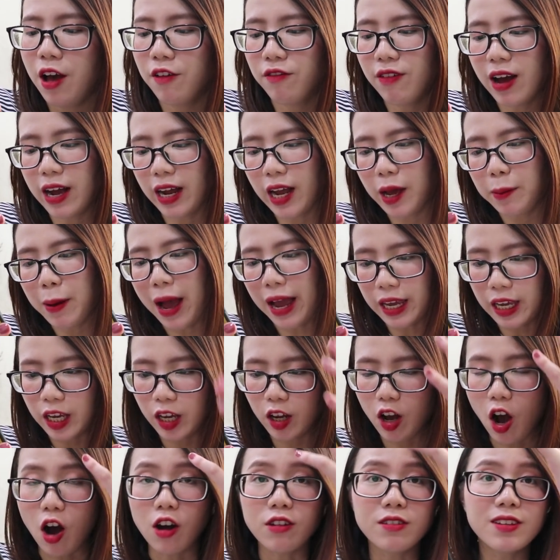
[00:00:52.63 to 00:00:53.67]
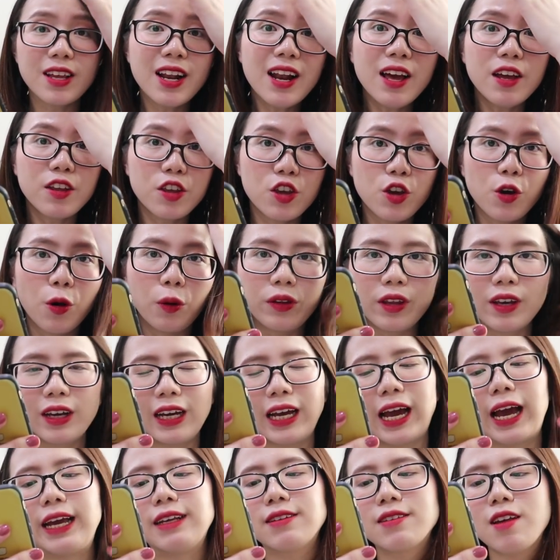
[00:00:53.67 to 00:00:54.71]
Và các bạn ý có rất là nhiều
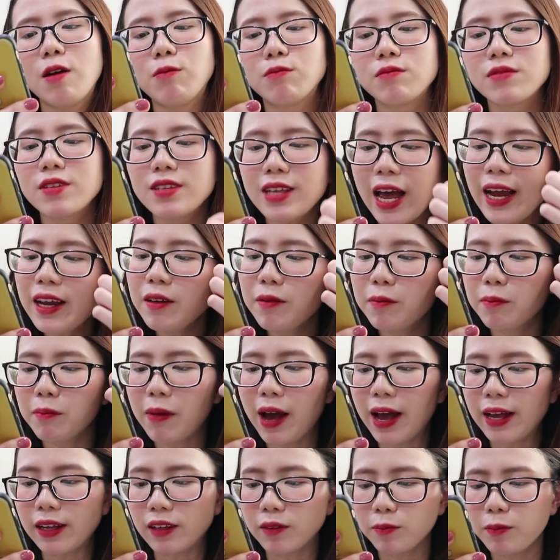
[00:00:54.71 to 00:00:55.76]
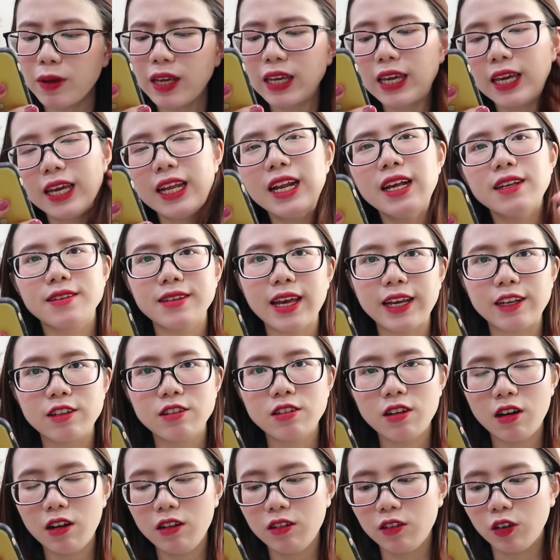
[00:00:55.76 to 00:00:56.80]
những cái dòng sách mà mình nghĩ là dành
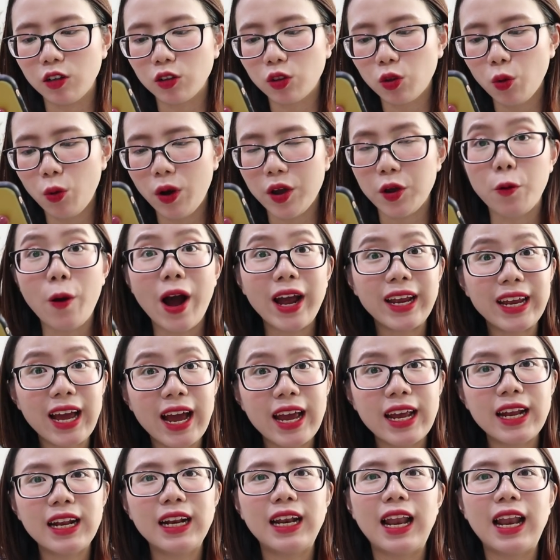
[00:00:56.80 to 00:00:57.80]
cho lứa tuổi Y A,